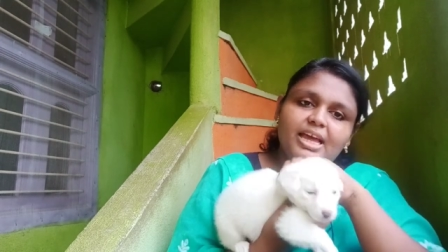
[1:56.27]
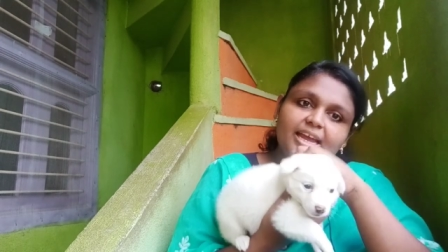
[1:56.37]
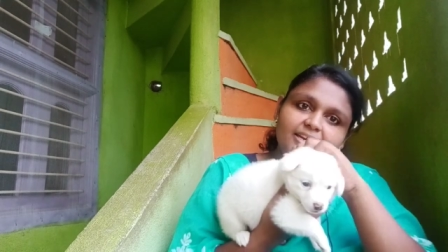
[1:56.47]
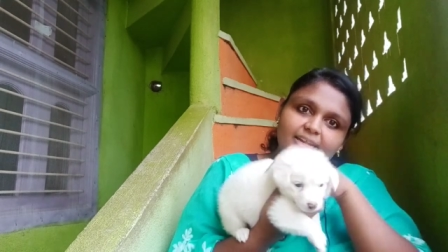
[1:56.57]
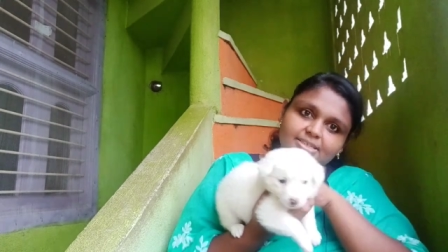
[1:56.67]

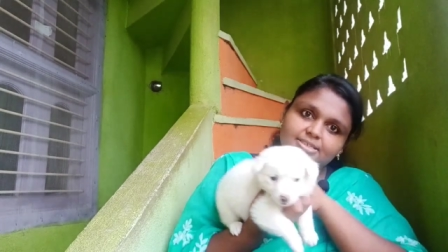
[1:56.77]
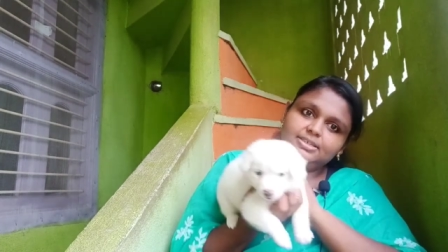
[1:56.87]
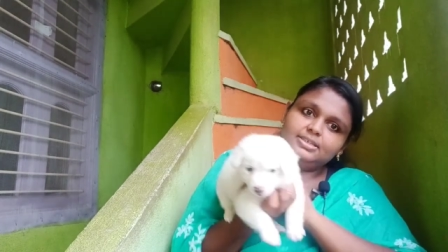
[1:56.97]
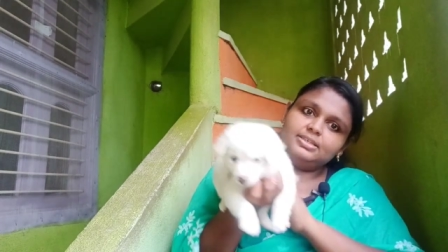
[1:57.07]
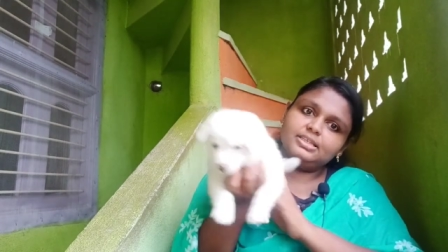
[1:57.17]
అండ్ నెక్స్ట్
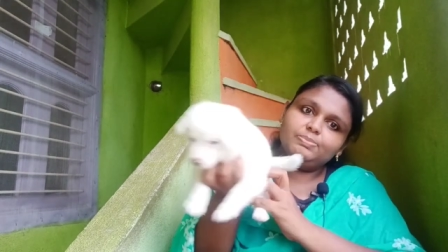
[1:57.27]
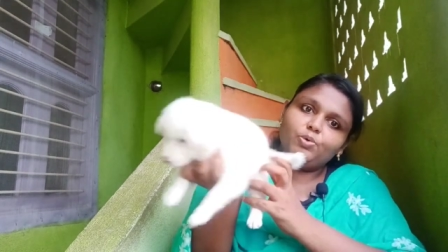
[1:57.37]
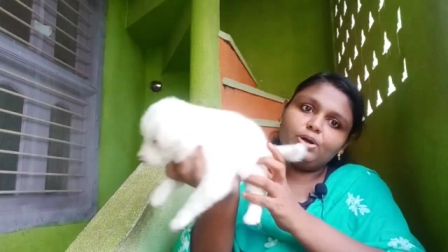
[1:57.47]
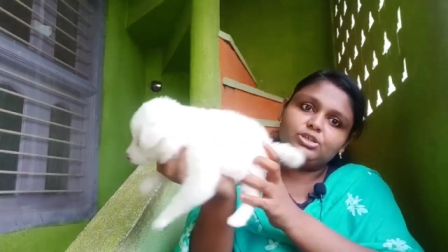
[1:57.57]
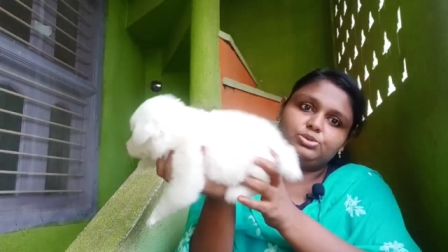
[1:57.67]
దీని
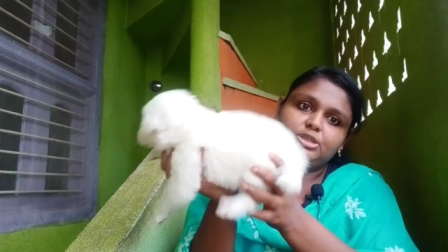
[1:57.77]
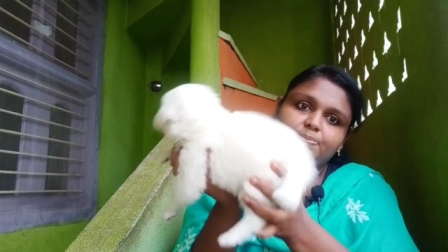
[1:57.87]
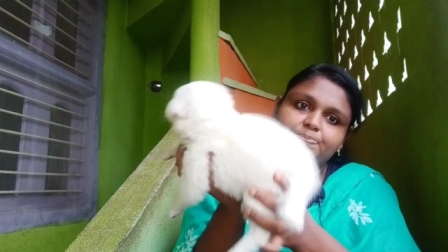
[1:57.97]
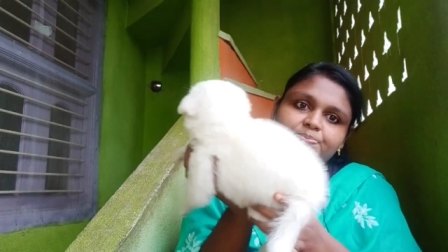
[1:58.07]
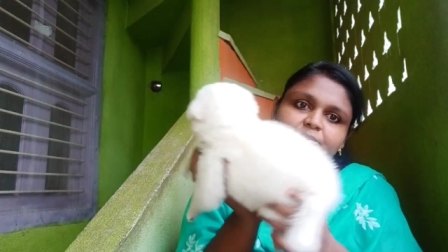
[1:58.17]
బాడీ
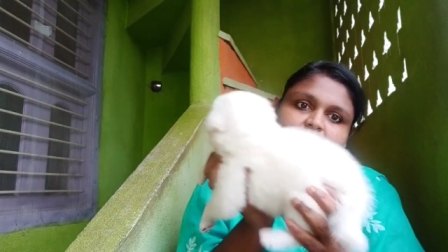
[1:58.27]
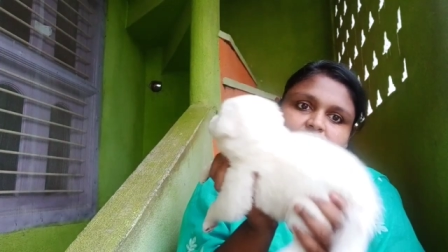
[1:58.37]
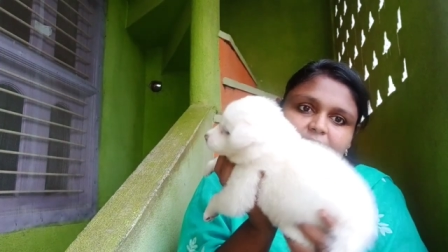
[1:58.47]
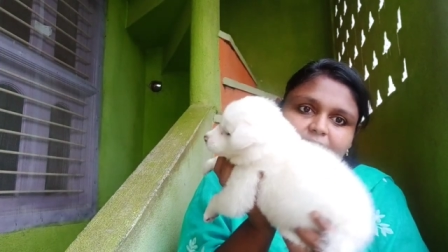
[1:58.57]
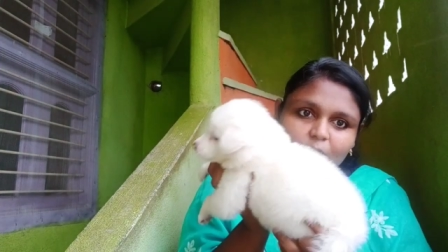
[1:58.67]
చూద్దాం
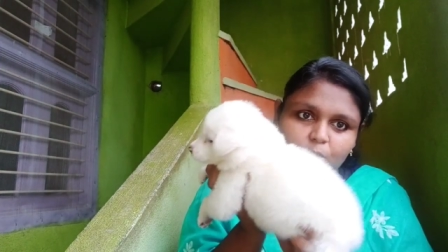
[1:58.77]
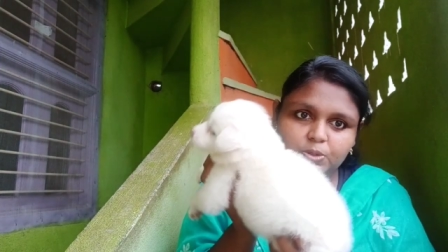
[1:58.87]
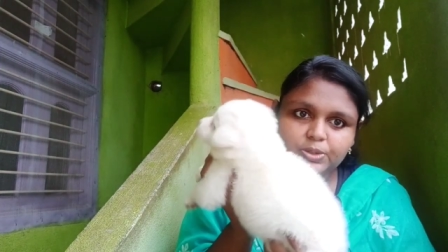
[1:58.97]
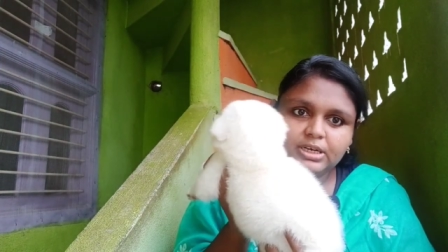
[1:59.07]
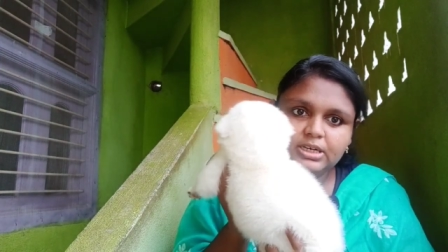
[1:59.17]
ఇలా
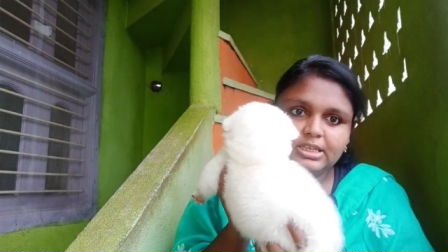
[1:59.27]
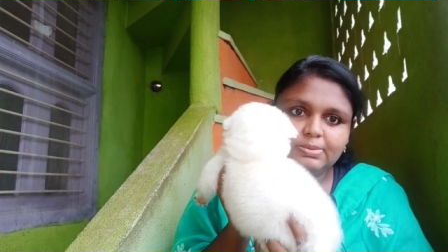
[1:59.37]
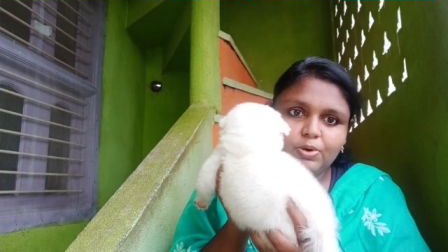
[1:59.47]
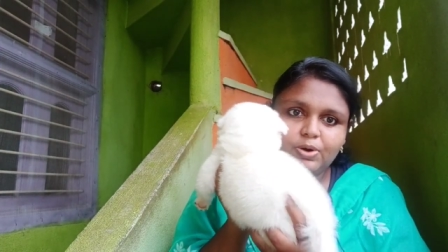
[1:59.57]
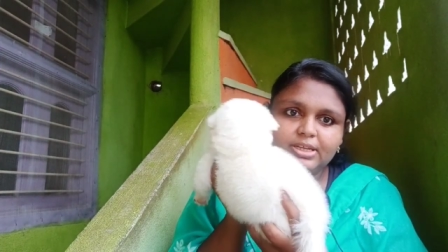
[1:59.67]
ఉంటుందండి
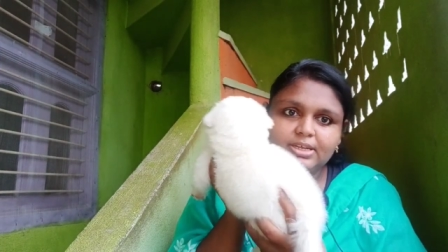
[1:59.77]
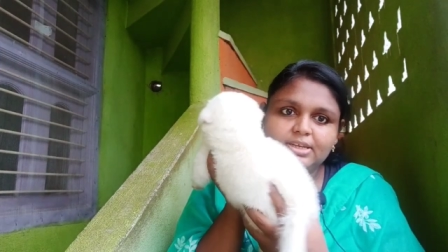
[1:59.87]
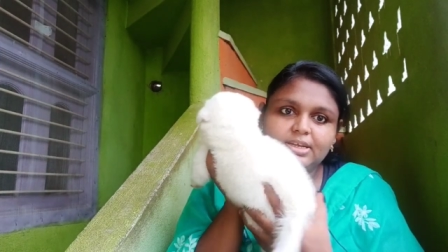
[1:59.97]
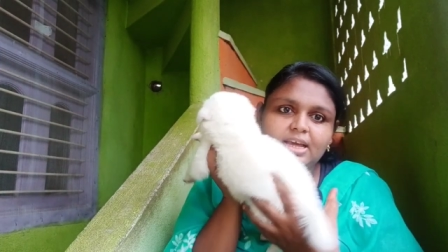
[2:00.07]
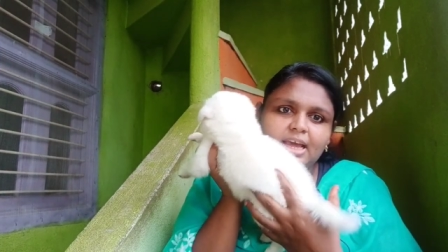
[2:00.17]
దీని బాడీ
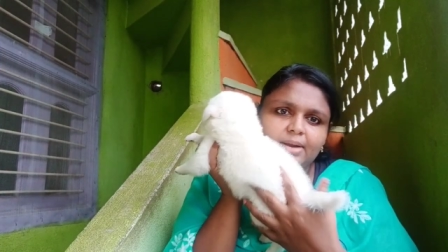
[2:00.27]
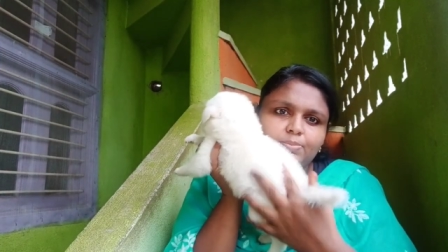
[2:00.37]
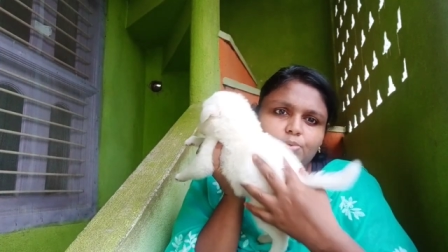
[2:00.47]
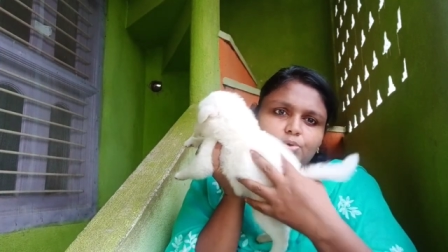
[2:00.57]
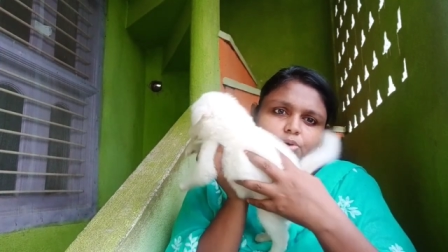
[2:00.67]
అండ్
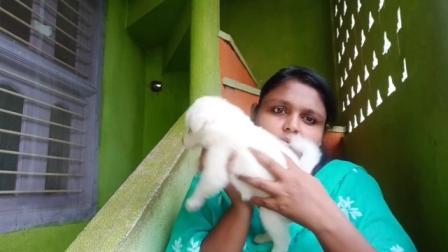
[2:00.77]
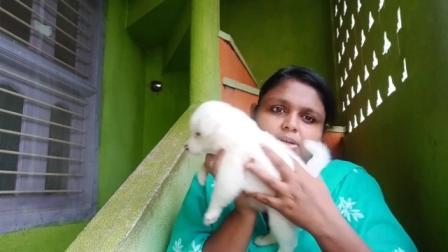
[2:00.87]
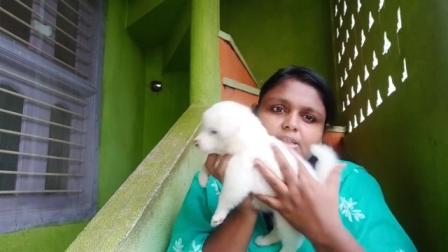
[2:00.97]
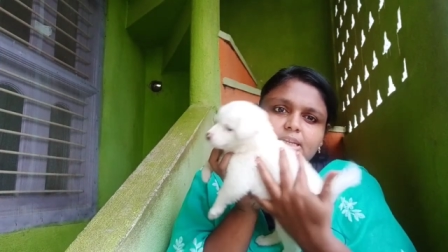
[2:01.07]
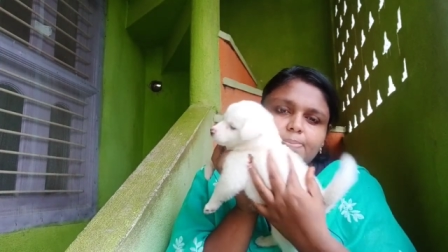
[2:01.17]
మోర్
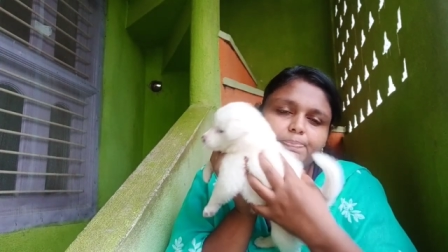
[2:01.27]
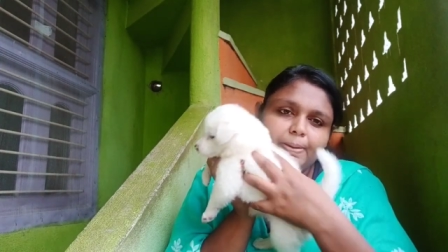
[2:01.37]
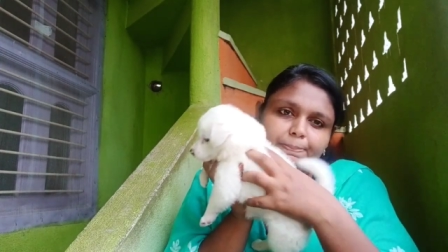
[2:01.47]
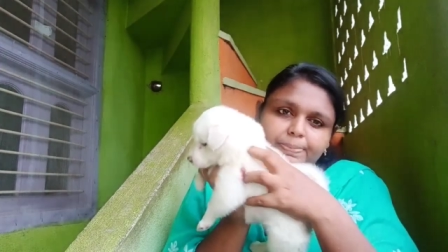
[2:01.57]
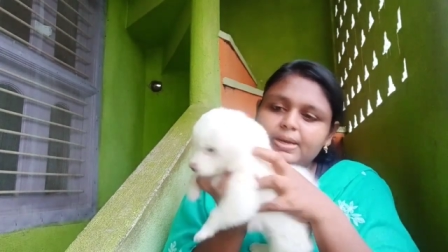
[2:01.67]
ఓవర్ దీని
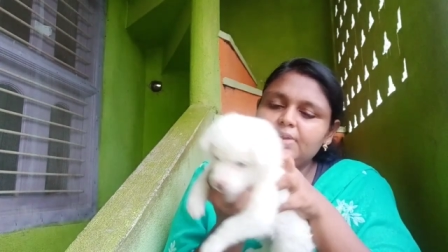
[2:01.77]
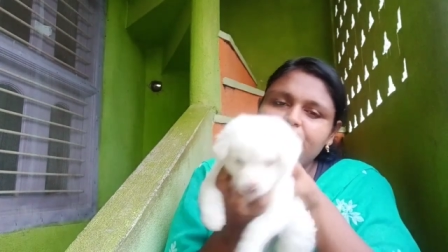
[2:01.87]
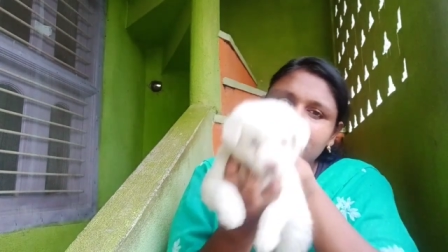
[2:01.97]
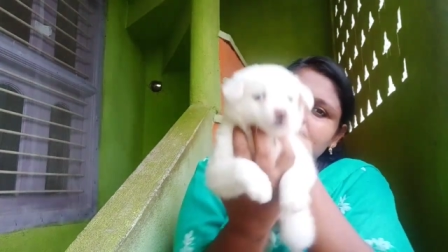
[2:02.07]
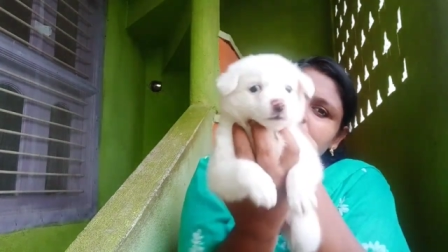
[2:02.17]
పప్పీని
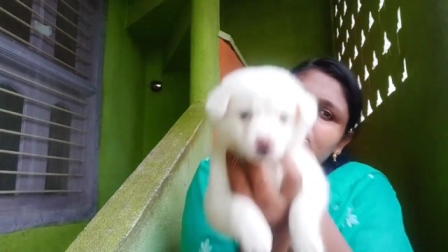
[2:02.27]
ఫస్ట్